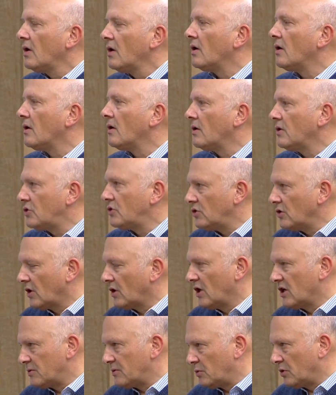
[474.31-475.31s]
E, içine
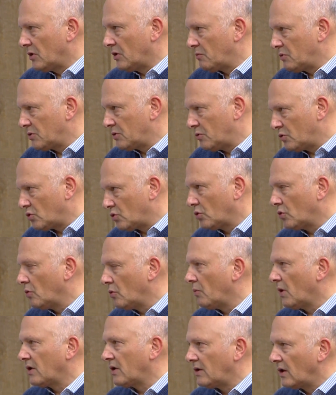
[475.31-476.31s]
gaz birikmiş mi?
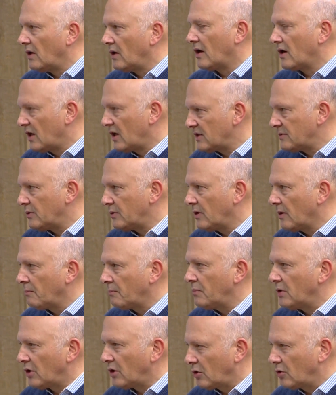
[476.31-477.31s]
Çünkü bakteriler gaz
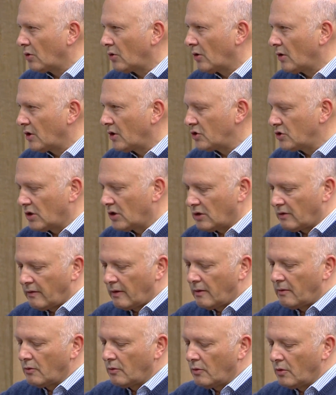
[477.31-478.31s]
biriktiriyorlar içeride
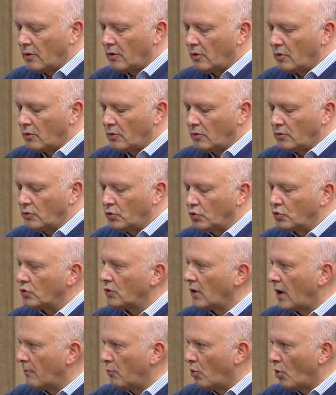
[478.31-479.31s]
ve e,
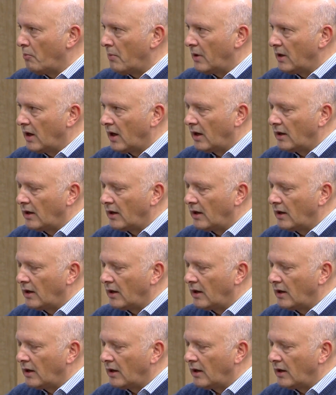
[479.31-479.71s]
kutu daha bombeli